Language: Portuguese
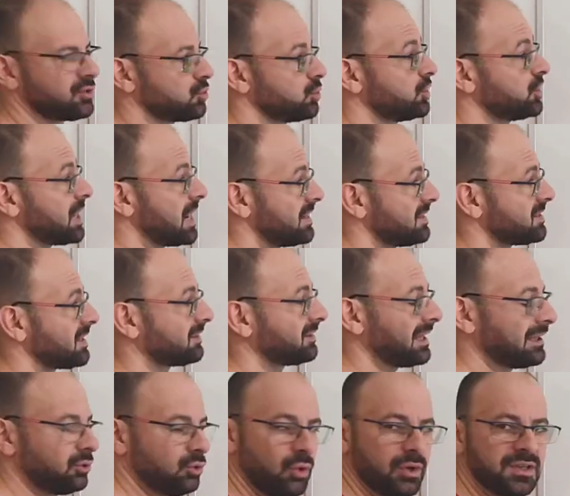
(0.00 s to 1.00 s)
Sugere-se até
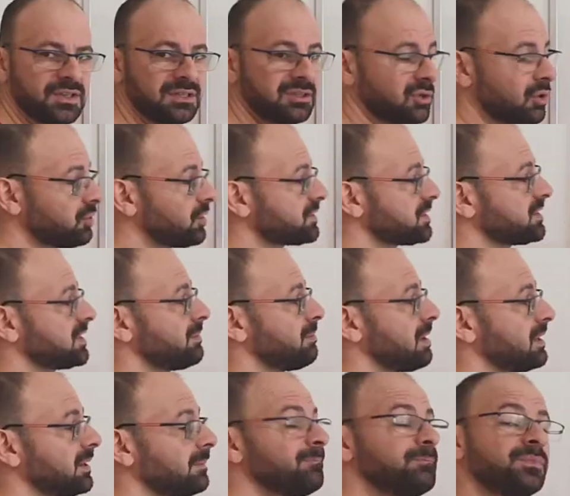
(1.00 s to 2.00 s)
2. Então a nossa
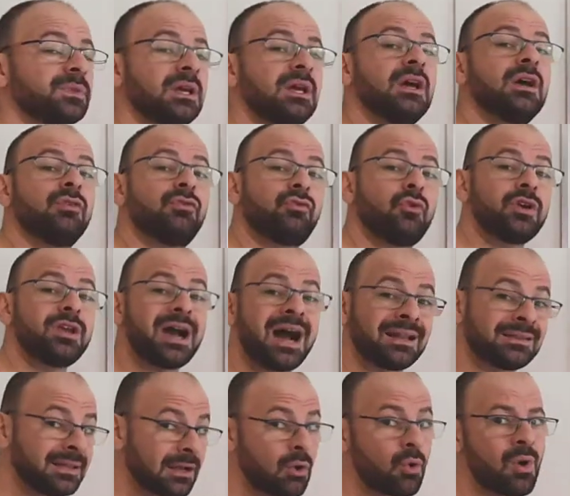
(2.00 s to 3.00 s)
semana foi
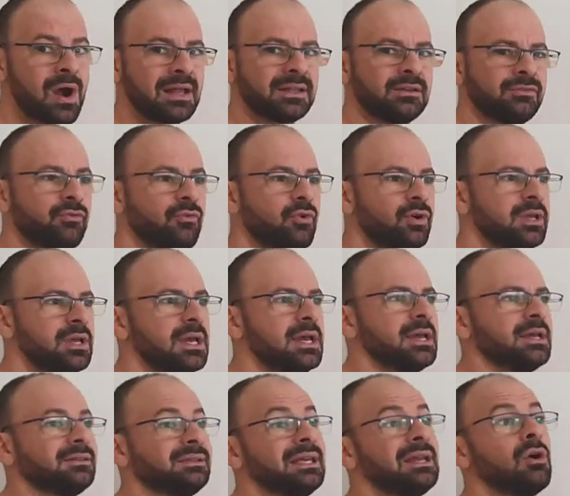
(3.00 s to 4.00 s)
adequada, foi
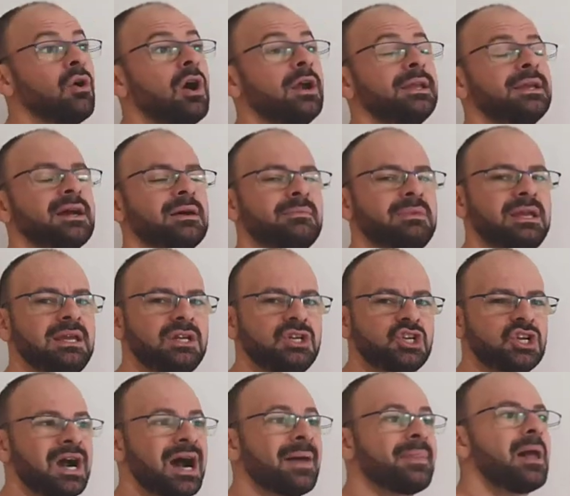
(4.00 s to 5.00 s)

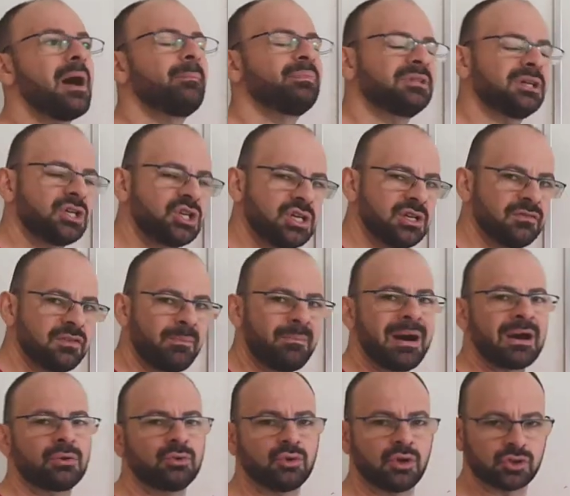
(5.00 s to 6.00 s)
teoricamente adaptativa
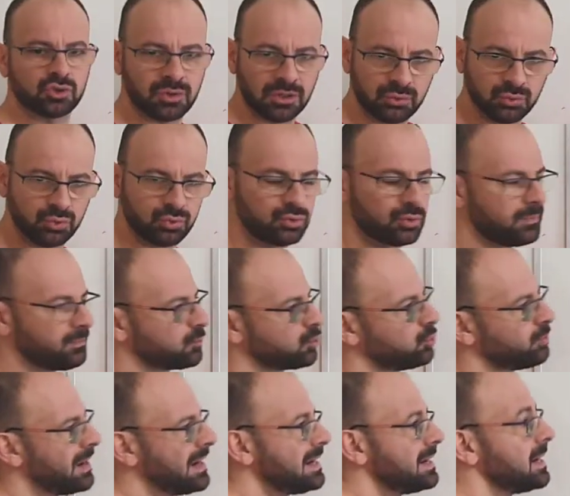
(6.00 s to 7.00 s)
para o nosso aluno. Tudo
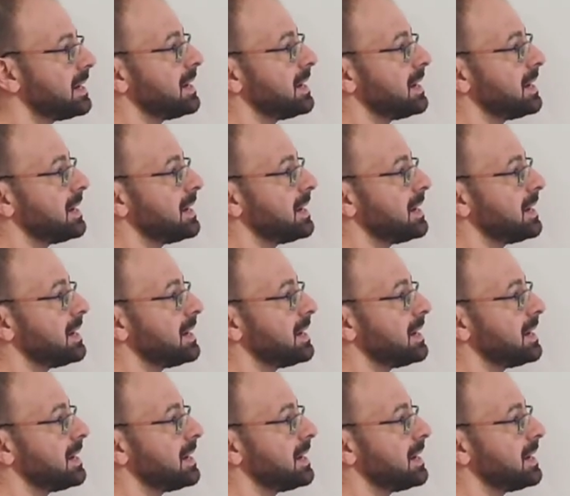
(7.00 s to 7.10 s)
bem?